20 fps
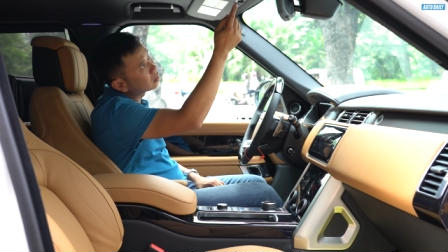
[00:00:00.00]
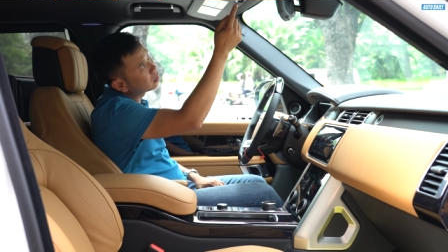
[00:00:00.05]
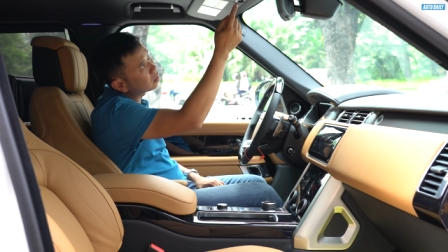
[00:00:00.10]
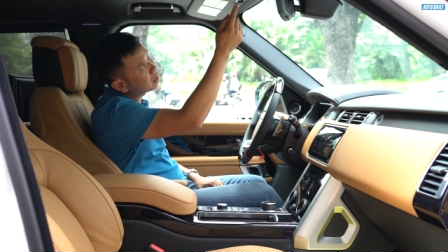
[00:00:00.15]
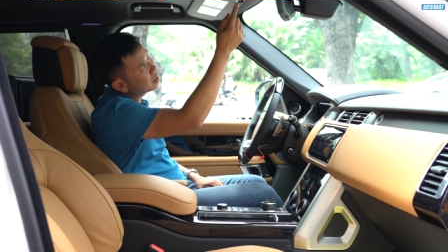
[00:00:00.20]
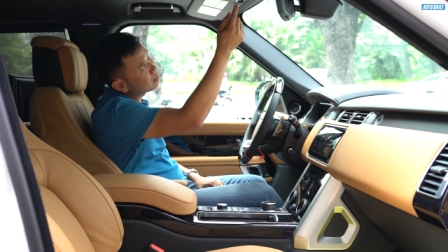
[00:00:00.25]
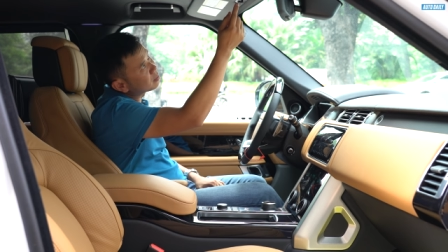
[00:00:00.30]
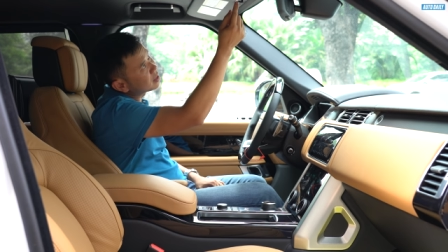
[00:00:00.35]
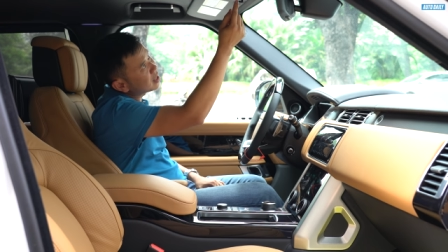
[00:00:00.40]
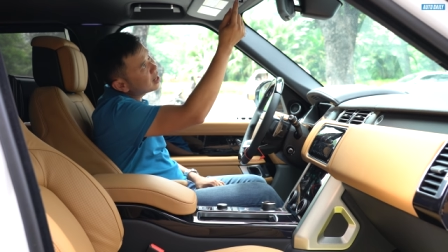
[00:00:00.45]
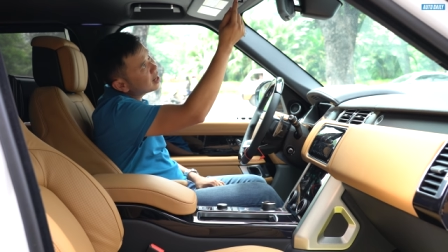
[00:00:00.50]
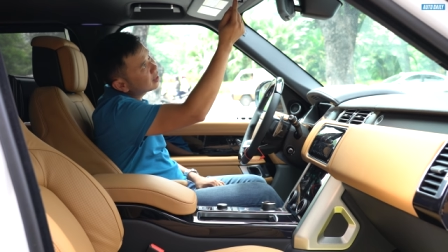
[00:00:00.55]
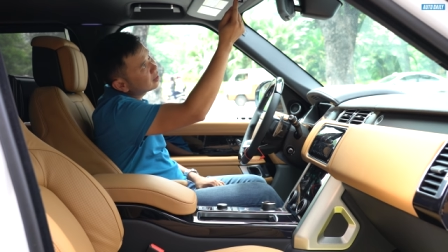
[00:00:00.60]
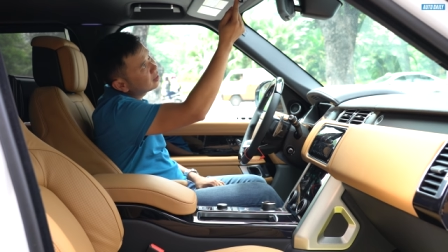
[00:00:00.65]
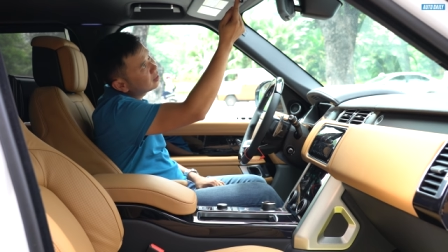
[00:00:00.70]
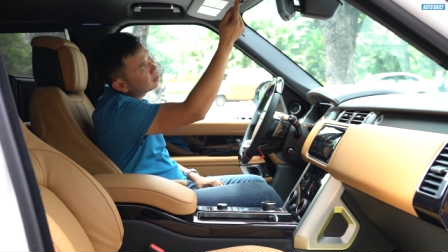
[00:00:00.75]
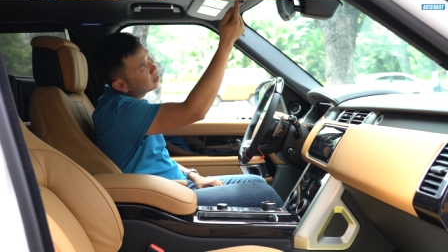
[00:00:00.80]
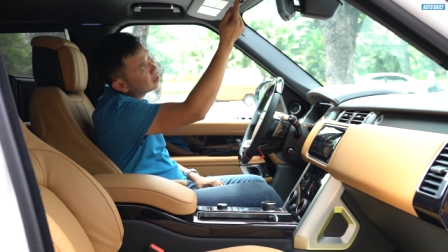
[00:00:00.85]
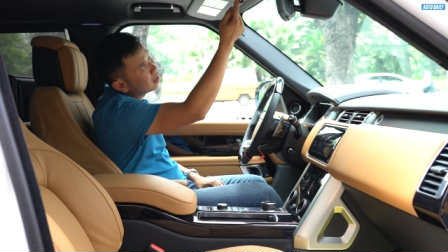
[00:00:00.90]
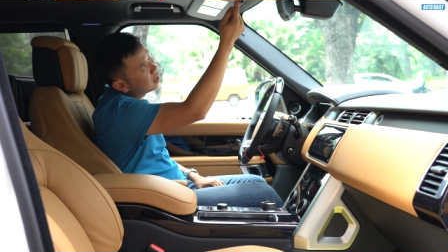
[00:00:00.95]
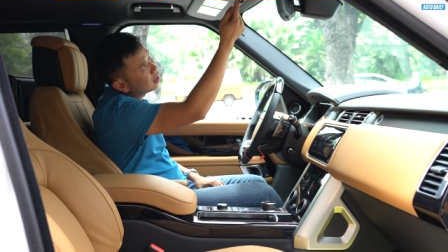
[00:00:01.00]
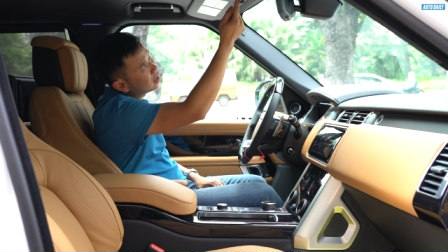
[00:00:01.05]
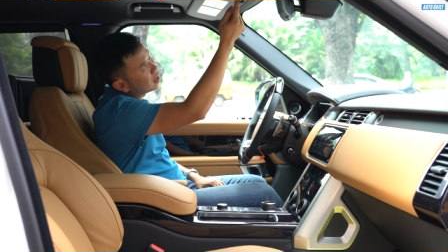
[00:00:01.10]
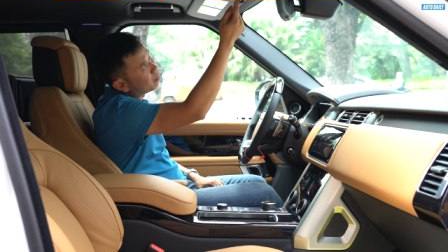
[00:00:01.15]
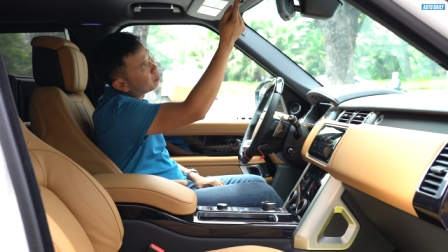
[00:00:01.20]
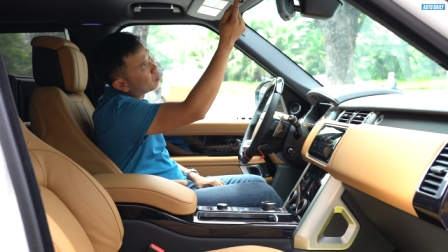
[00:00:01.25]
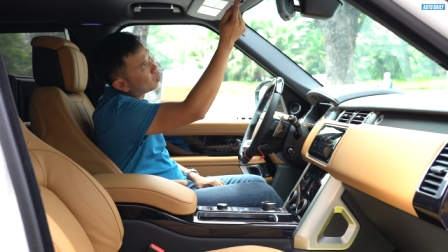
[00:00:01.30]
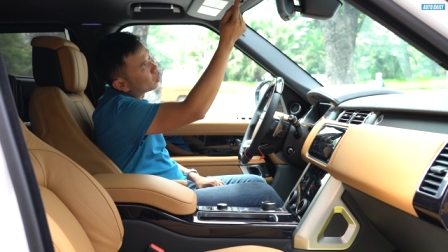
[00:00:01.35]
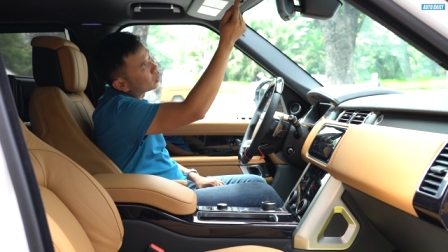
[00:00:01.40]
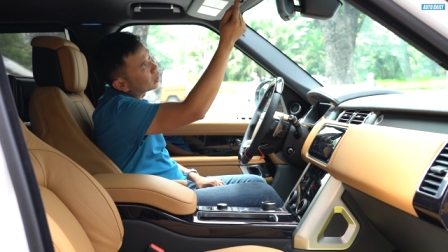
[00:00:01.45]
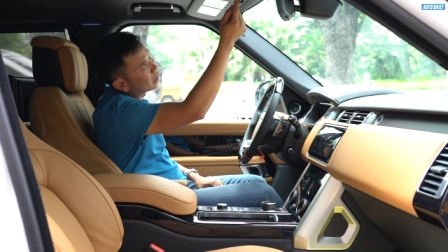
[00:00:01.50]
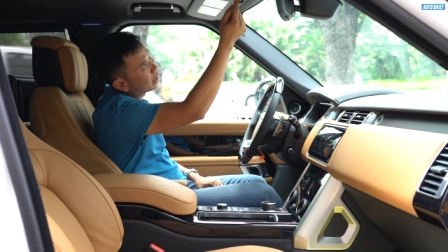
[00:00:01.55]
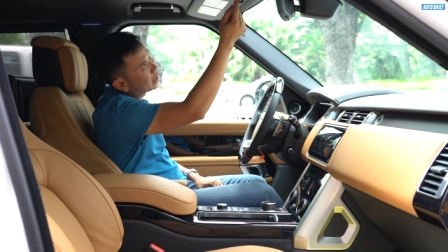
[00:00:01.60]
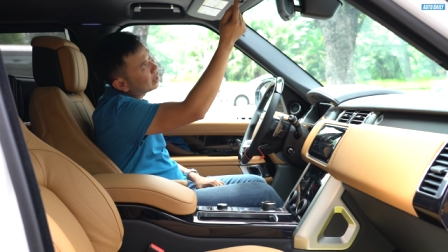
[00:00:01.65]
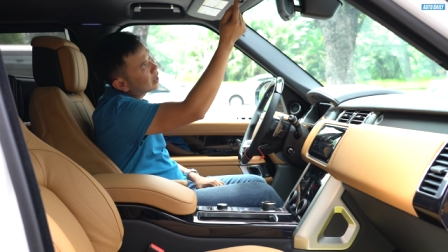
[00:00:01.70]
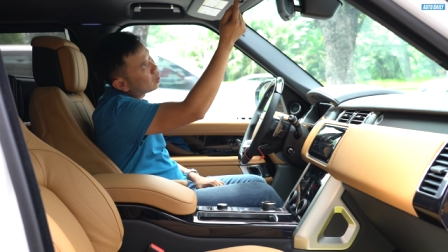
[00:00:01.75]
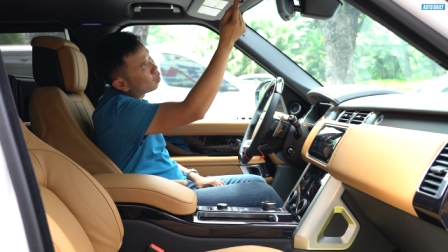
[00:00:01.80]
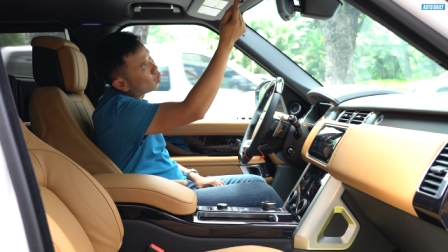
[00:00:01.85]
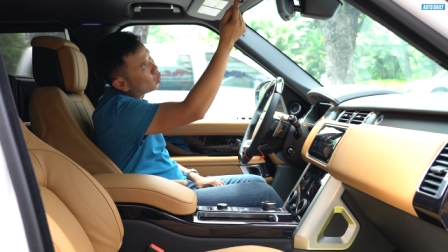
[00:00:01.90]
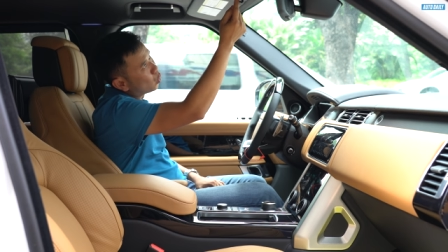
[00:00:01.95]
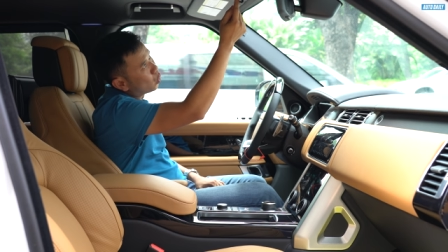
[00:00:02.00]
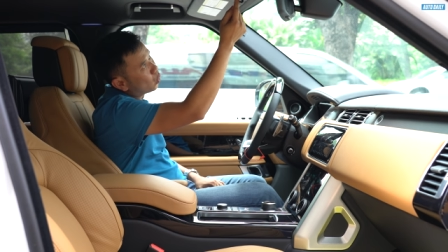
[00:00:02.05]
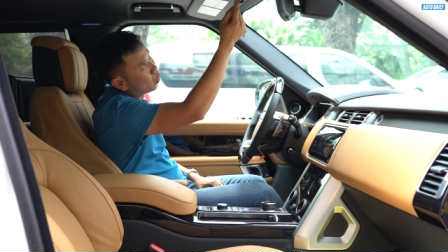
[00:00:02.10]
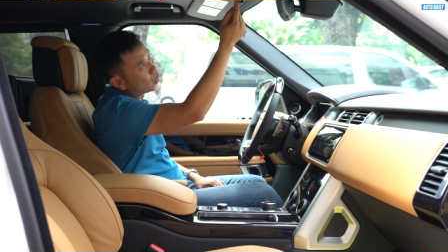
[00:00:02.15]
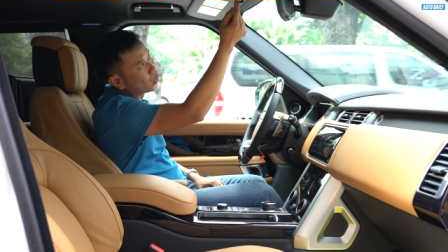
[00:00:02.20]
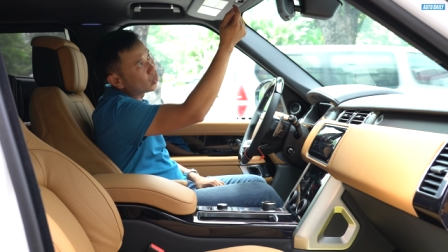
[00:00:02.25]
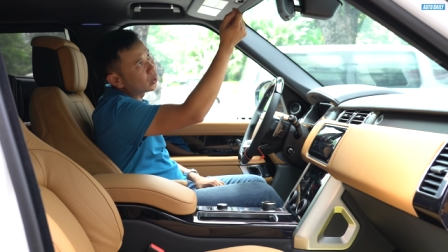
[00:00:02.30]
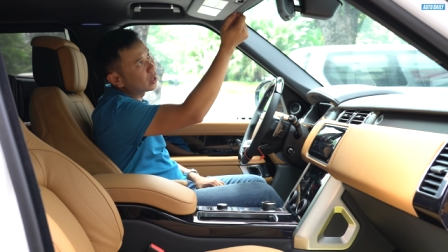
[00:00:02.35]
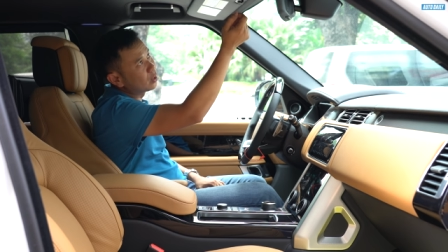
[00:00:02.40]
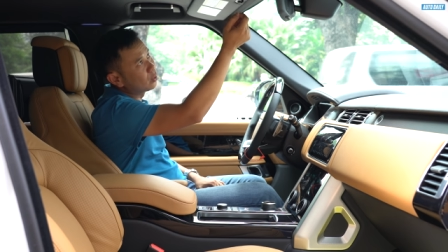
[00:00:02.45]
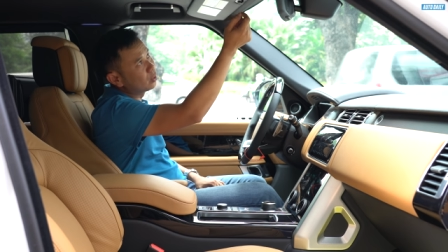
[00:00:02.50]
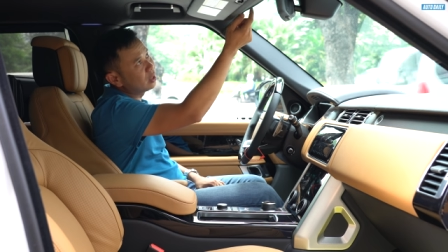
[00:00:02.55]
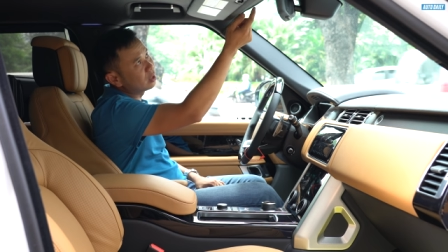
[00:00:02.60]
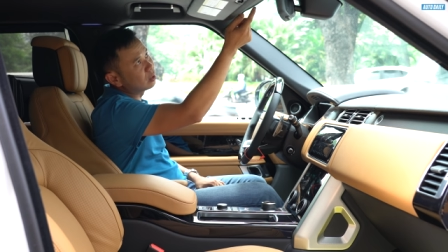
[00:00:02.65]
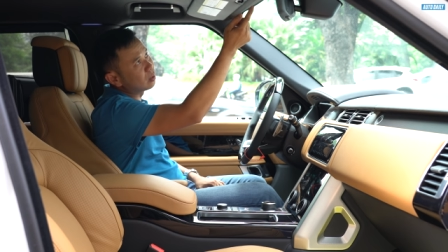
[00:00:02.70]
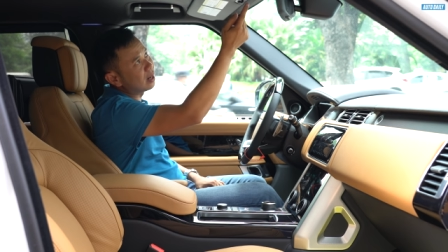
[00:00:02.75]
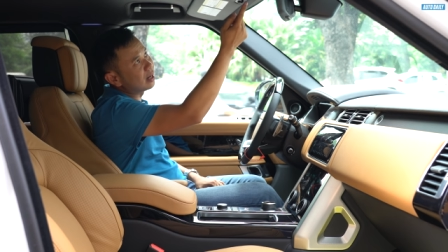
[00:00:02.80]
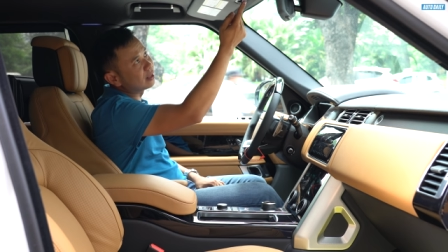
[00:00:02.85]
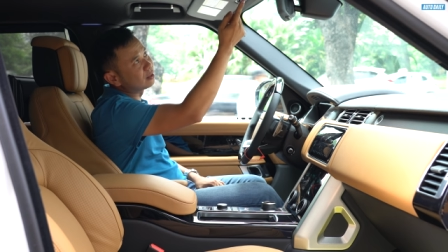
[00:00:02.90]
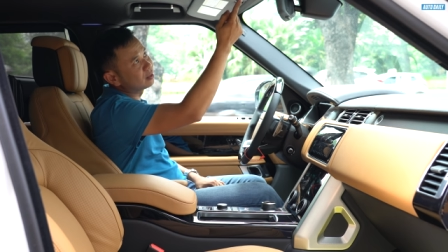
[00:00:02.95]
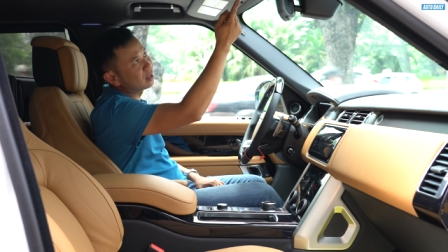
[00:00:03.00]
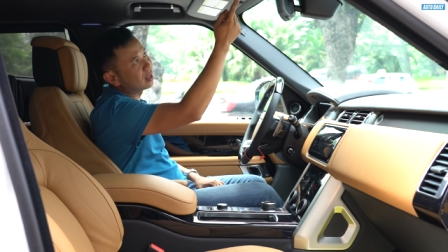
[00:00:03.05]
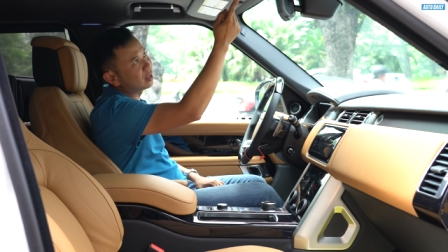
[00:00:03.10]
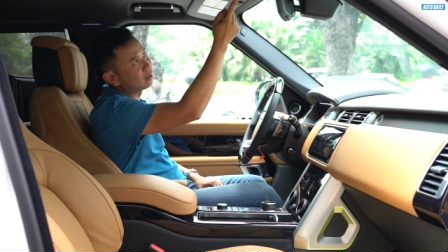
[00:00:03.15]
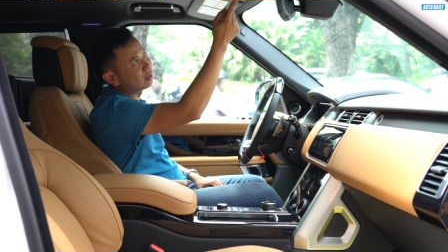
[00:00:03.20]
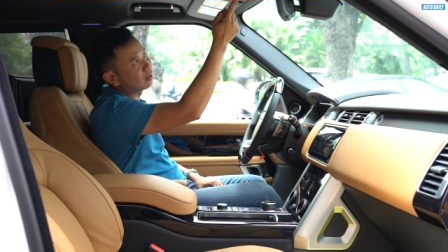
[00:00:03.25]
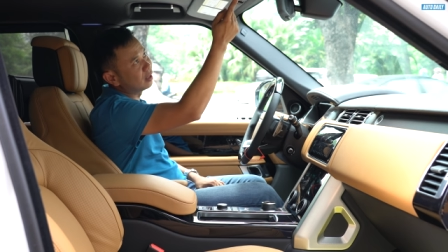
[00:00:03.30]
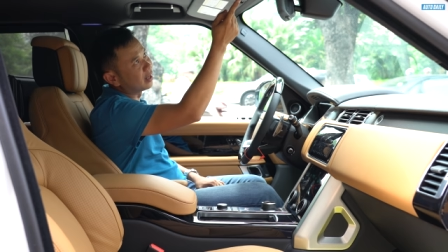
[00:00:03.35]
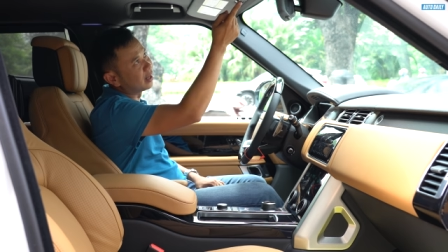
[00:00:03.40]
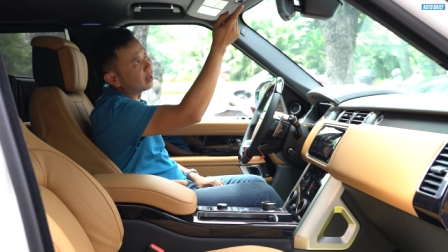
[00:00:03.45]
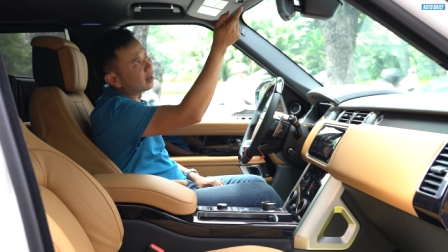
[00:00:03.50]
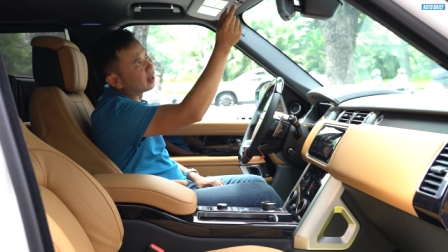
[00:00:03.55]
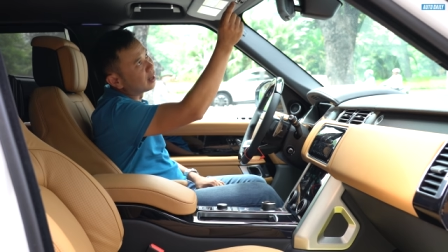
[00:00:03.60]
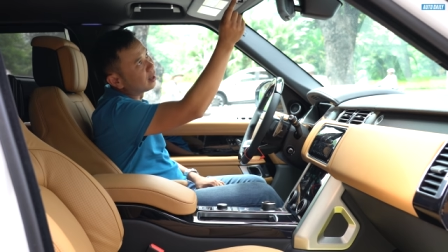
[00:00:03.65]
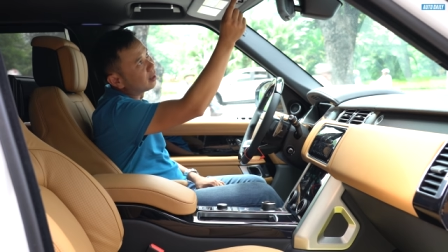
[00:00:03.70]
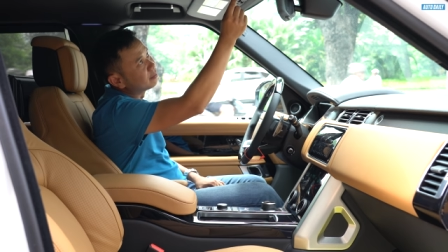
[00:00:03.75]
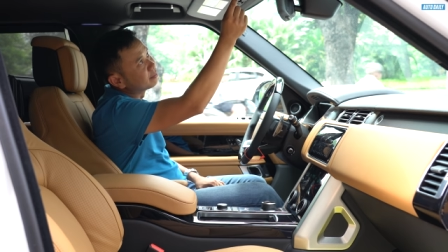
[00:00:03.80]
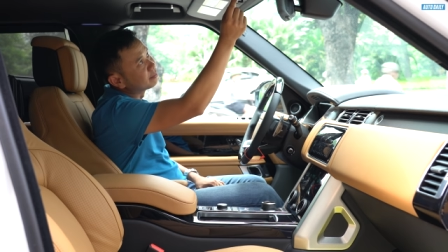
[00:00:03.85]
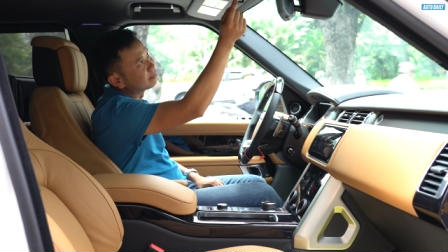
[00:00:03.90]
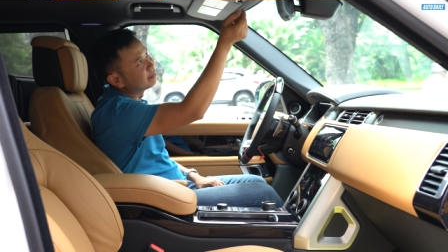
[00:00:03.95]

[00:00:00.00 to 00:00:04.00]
có cảm giác như đây là một cái đầu kết nối điện thoại chúng ta có thể à,